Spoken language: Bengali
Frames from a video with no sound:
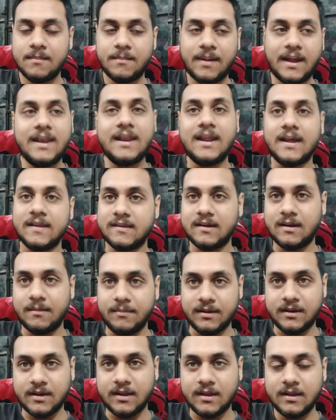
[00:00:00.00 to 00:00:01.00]
ভালো লাগছে
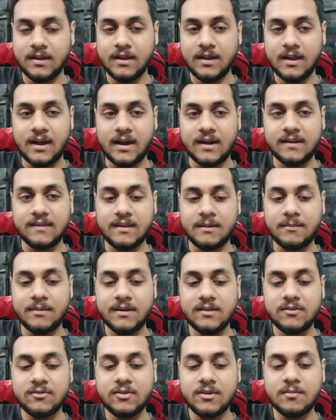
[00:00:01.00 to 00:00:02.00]
ডাবিংটা আর
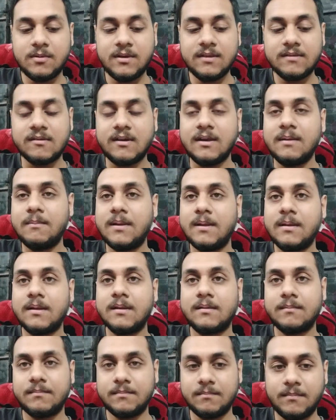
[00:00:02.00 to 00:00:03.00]
সিনেমাটা যদি বলি স্ক্রিন প্লে
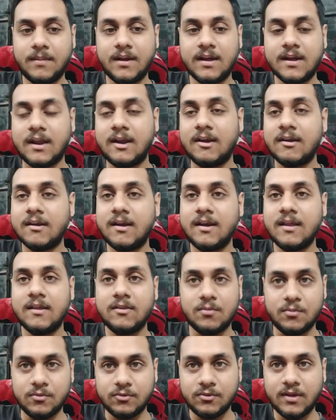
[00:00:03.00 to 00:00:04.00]
বা কালার গ্রেডিং এই
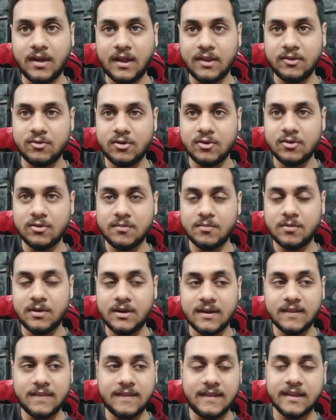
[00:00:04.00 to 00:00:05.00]
সমস্ত সমস্ত কাজগুলো যদি বলি
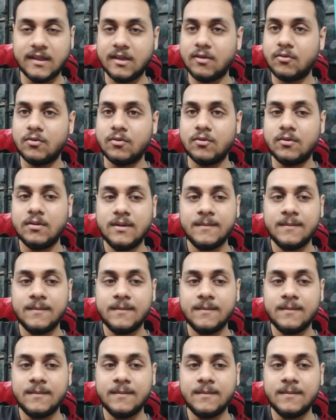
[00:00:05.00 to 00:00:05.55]
এটা দেখে কোনো